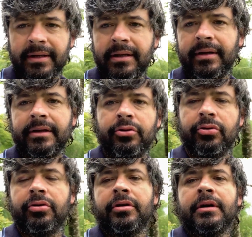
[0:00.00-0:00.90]

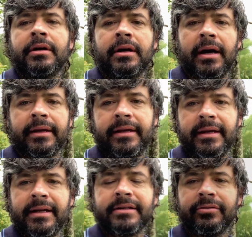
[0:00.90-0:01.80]
2021 aquí
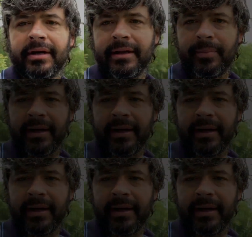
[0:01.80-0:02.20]
en la ciudad de